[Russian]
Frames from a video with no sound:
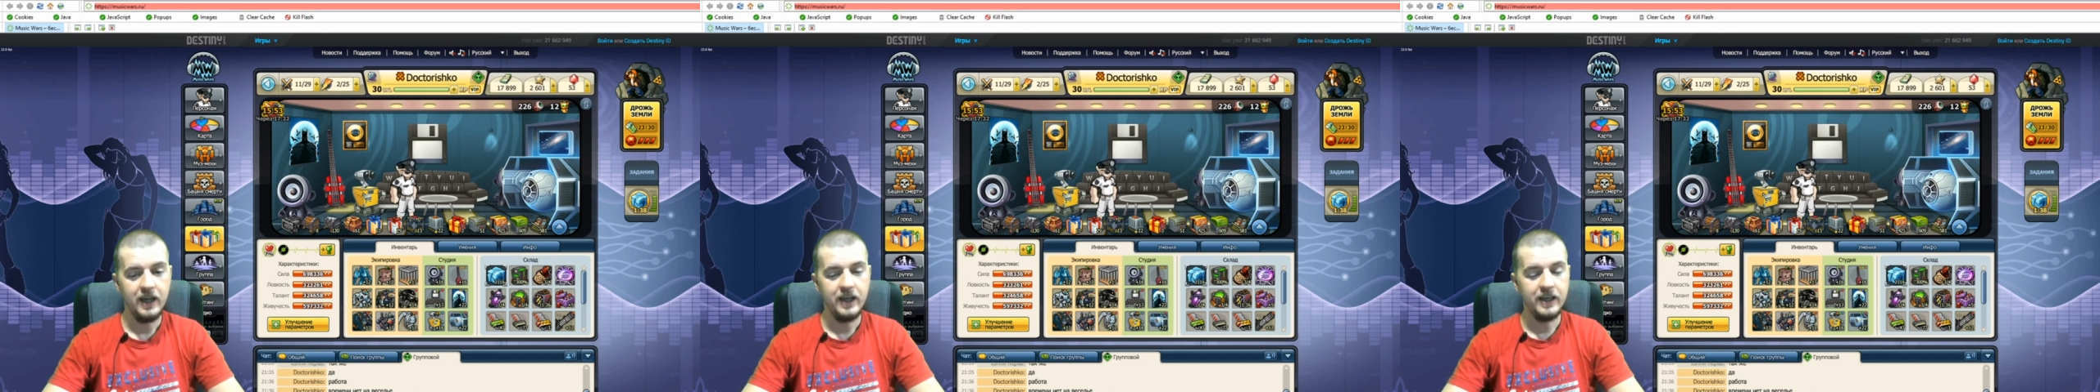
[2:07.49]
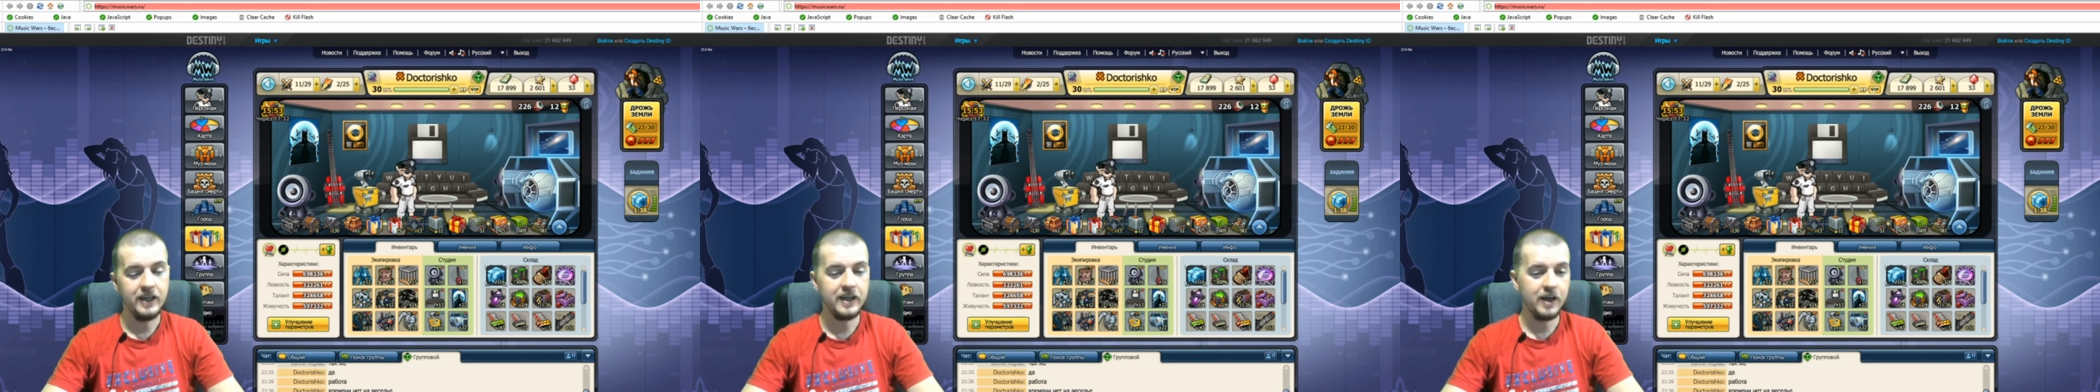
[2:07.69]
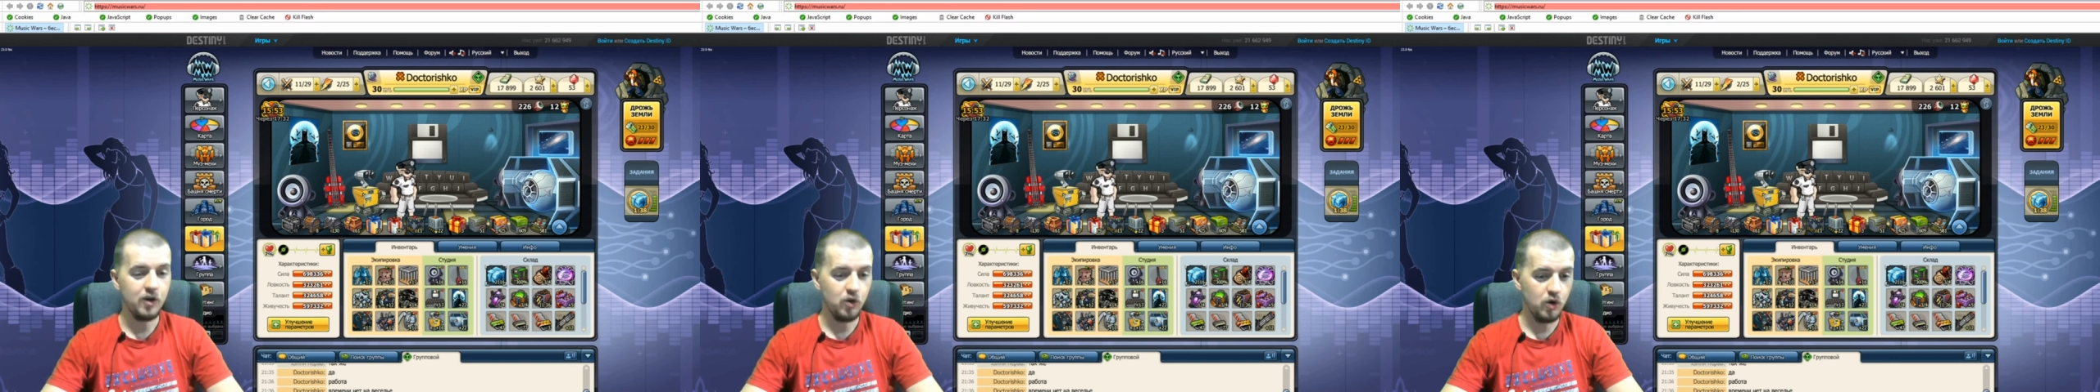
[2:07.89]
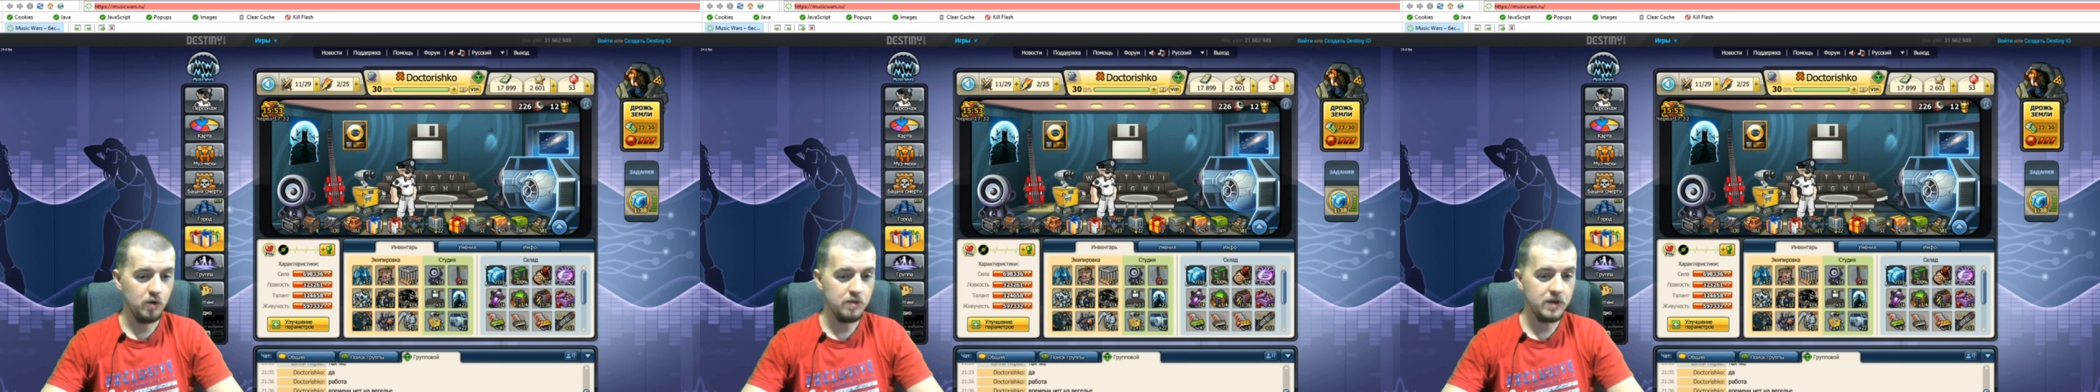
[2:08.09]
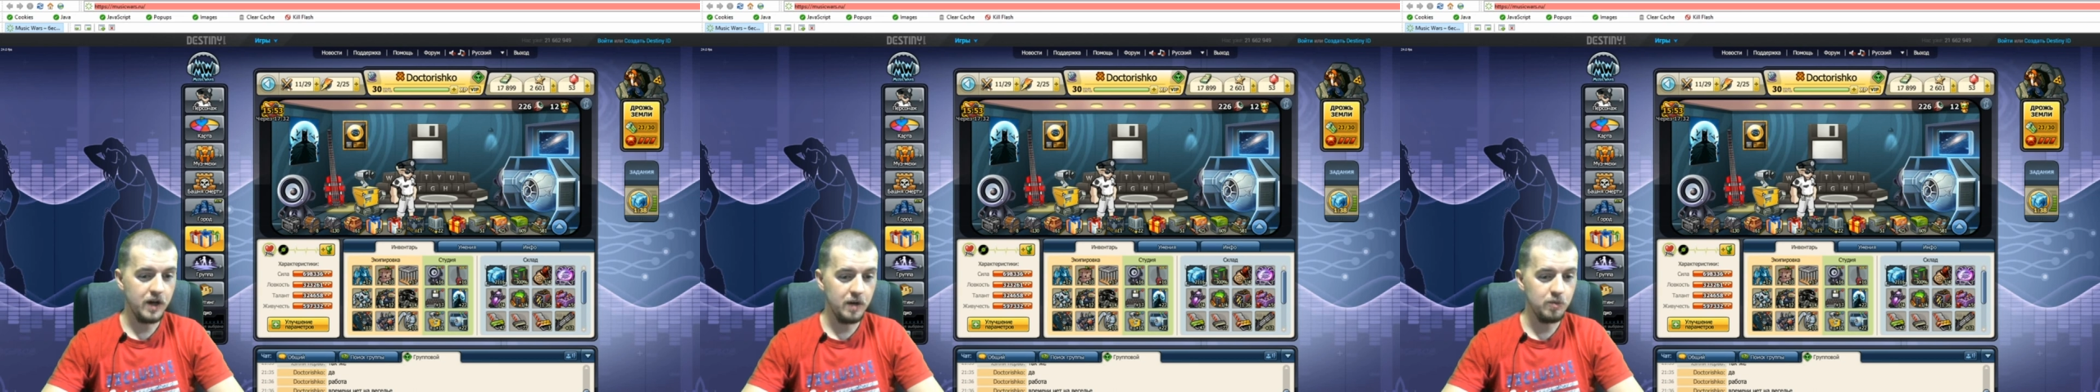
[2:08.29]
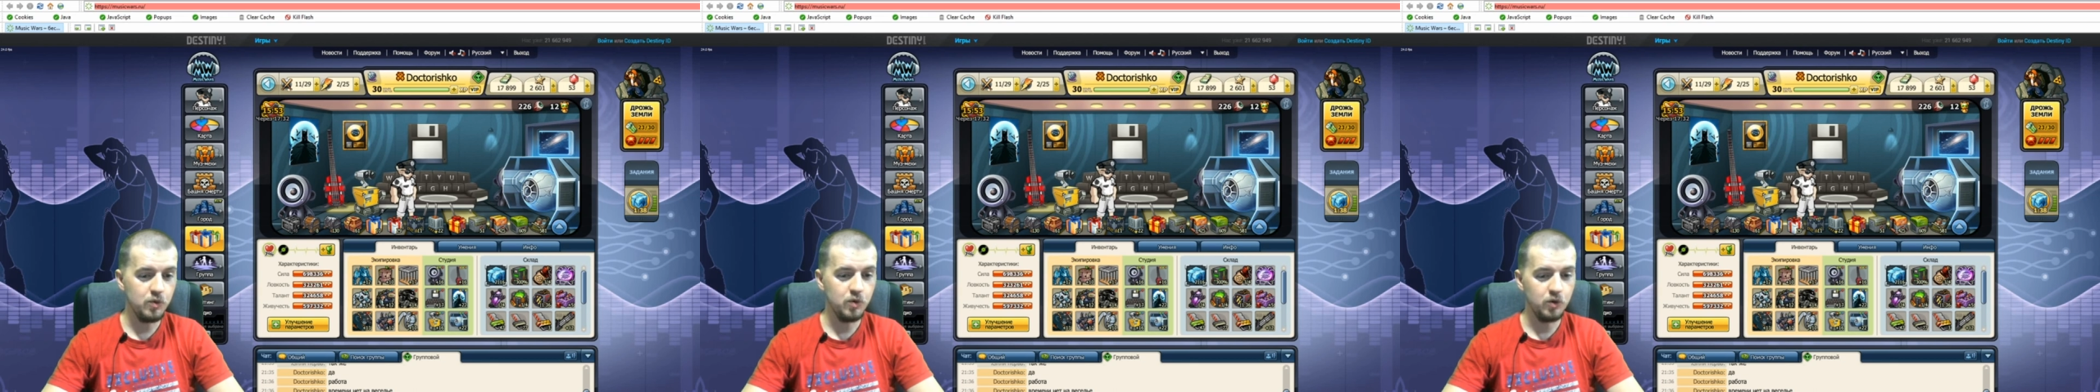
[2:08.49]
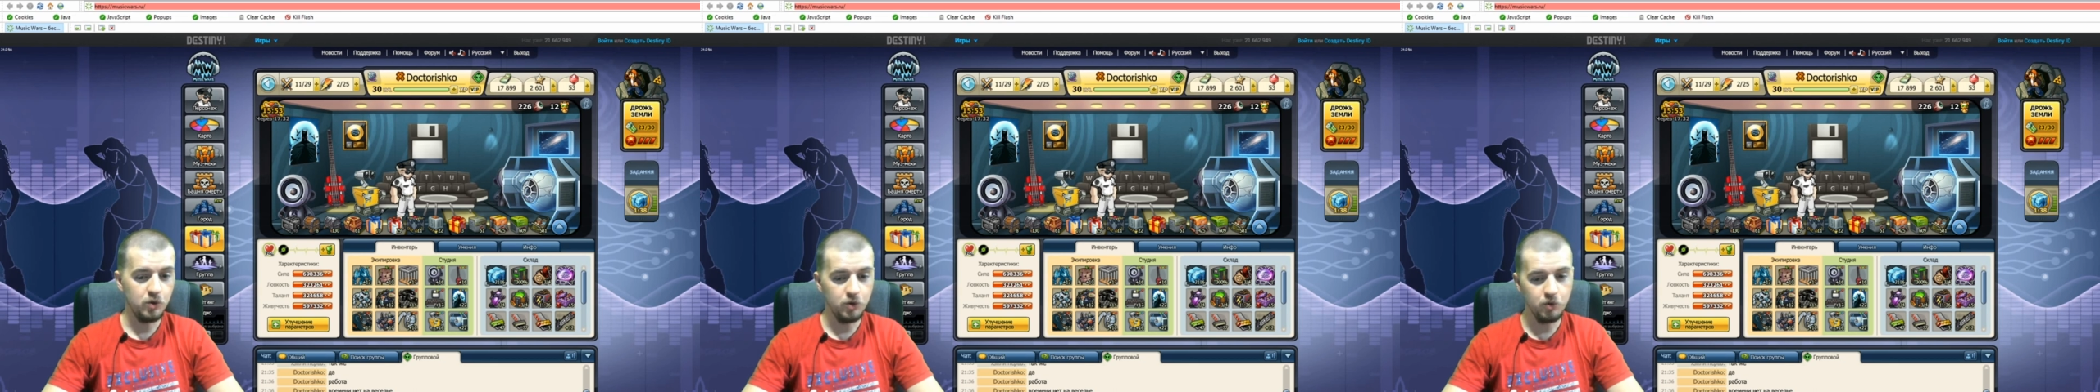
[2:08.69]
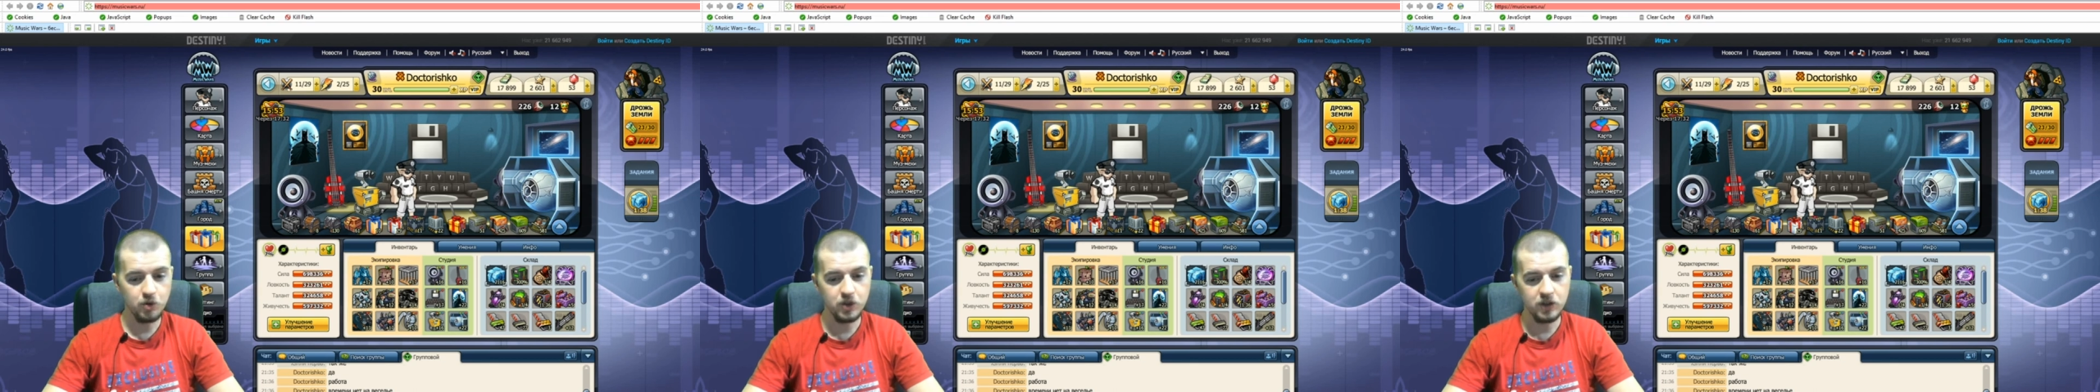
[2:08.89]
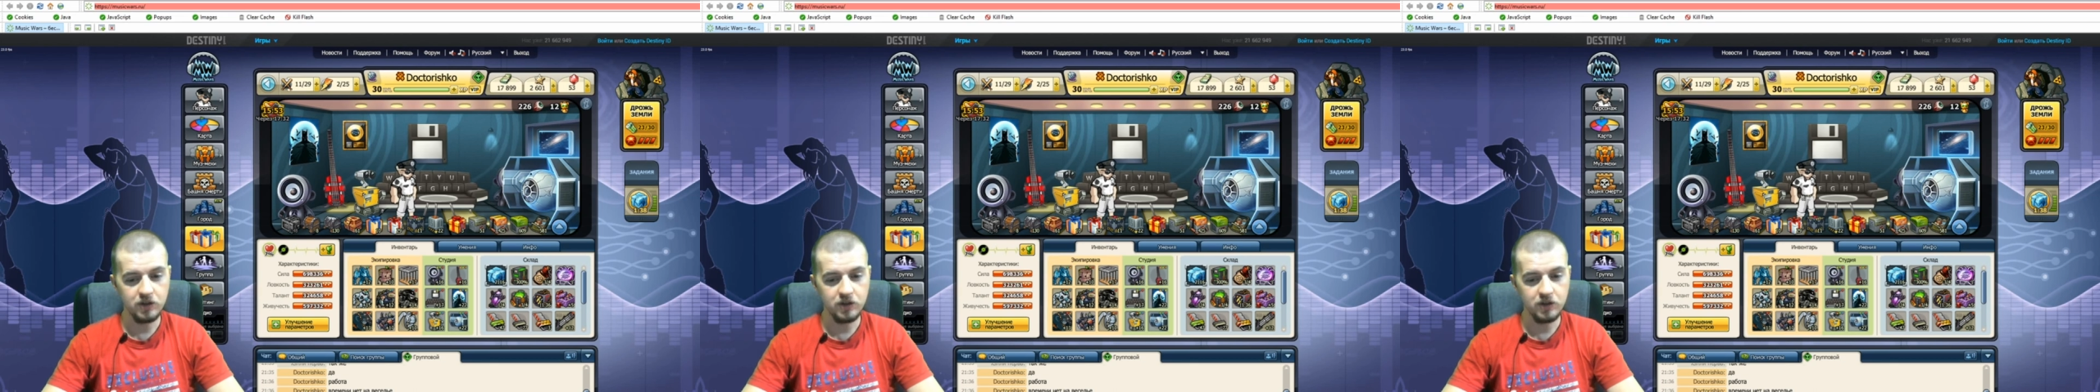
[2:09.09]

и како, кому он нужен,